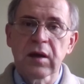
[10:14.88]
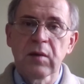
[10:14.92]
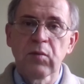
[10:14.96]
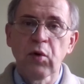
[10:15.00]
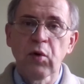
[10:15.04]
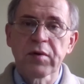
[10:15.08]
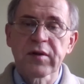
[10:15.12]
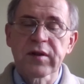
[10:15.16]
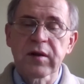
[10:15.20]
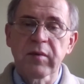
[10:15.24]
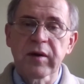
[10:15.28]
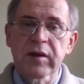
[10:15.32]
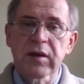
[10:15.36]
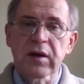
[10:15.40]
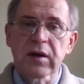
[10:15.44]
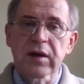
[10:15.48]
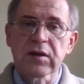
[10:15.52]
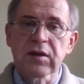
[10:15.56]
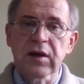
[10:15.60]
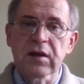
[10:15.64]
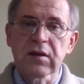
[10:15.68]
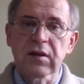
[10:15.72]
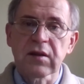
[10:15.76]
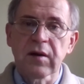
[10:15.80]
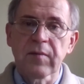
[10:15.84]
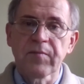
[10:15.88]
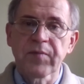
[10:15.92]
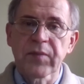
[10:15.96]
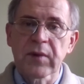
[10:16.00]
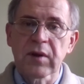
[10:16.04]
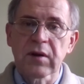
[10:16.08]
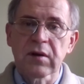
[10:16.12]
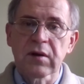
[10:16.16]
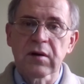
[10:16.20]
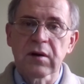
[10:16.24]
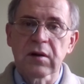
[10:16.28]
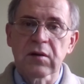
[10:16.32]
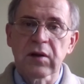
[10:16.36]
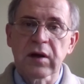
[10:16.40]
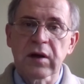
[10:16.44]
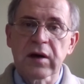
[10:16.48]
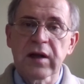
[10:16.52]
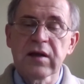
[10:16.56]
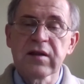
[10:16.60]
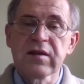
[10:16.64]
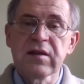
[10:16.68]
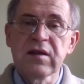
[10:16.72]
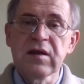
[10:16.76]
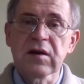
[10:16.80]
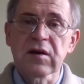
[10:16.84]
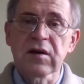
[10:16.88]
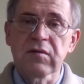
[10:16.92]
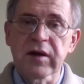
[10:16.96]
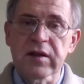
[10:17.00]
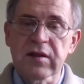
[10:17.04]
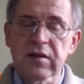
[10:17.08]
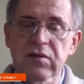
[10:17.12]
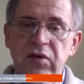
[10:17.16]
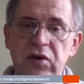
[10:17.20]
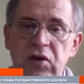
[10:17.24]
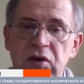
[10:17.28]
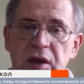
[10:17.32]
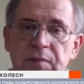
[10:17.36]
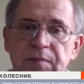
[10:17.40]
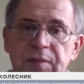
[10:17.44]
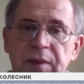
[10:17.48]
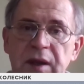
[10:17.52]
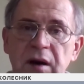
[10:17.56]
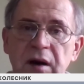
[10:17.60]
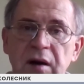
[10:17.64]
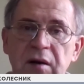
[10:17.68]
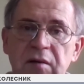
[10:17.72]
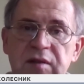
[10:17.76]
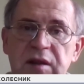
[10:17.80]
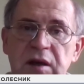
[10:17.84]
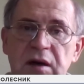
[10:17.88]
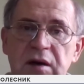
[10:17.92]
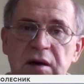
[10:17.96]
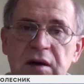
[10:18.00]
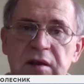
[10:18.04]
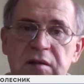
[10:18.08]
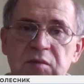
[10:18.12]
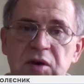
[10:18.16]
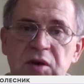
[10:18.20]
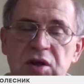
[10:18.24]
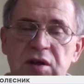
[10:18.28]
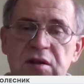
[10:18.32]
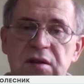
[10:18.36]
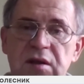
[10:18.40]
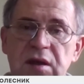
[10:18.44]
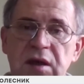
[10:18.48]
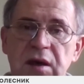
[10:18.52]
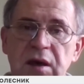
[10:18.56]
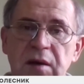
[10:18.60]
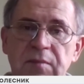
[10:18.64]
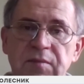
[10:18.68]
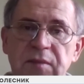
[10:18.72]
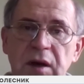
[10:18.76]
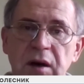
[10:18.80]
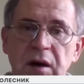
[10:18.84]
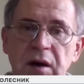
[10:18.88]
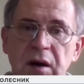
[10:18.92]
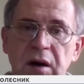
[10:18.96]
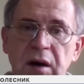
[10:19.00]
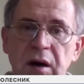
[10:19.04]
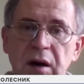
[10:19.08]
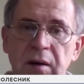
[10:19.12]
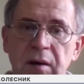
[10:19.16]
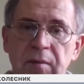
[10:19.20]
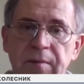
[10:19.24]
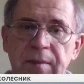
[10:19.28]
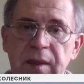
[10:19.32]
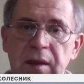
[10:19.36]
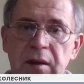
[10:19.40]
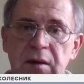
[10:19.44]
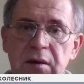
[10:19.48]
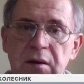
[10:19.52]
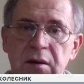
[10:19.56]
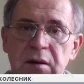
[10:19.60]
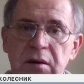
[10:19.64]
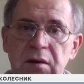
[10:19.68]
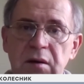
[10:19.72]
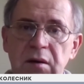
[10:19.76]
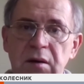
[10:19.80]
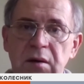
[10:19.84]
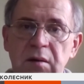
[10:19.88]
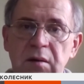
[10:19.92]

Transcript: образом они хотят э, локализировать свои э, все космические э,